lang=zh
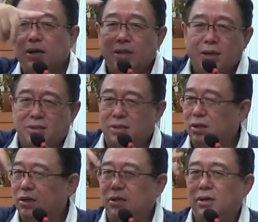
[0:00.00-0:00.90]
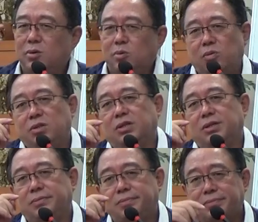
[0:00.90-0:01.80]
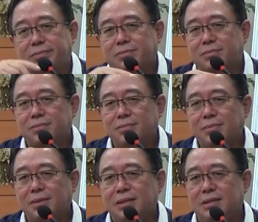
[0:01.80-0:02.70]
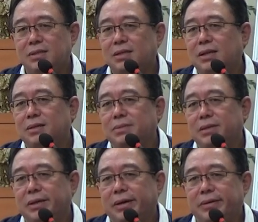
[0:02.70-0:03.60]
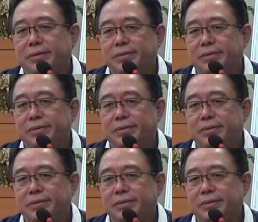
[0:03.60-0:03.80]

那整个那个过程精彩的不得了。